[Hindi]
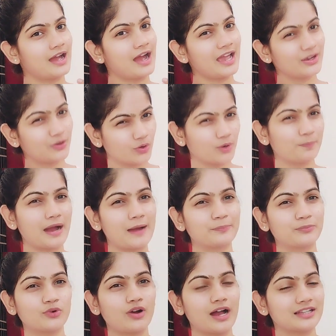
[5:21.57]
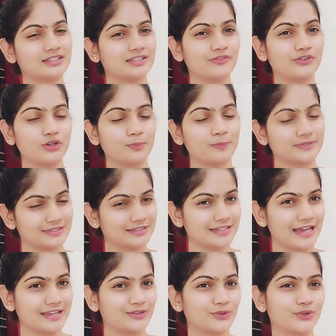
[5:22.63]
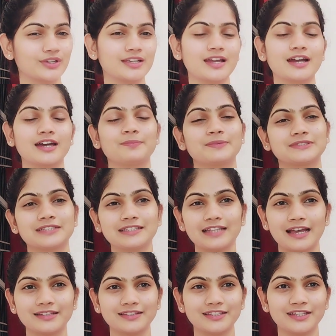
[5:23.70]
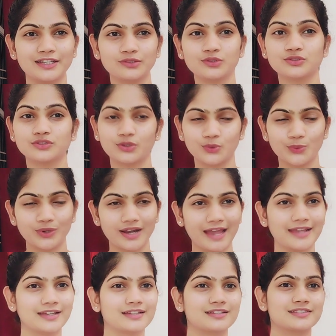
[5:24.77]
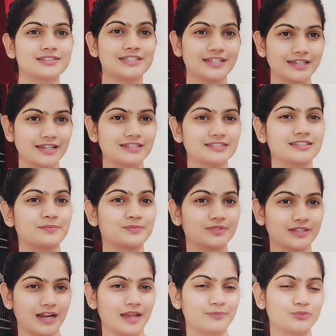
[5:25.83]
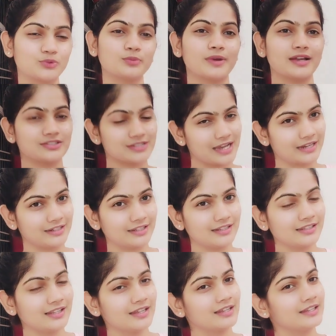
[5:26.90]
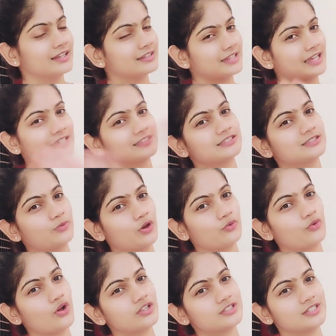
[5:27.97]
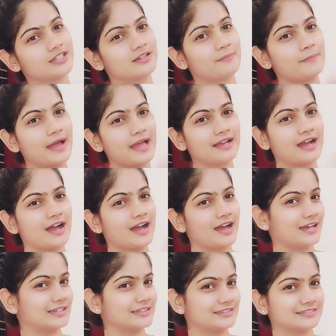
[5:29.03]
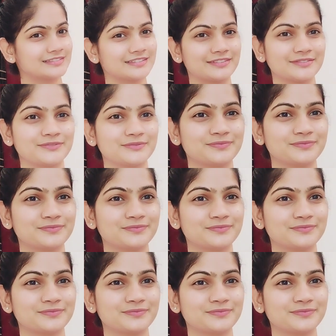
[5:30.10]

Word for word: आई होप आपको आज की वीडियो पसंद आई होगी अगर पसंद आती है तो ज़रूर लाइक शेयर सब्सक्राइब टू माई चैनल थैंक्स फॉर वॉचिंग बाय गाइज़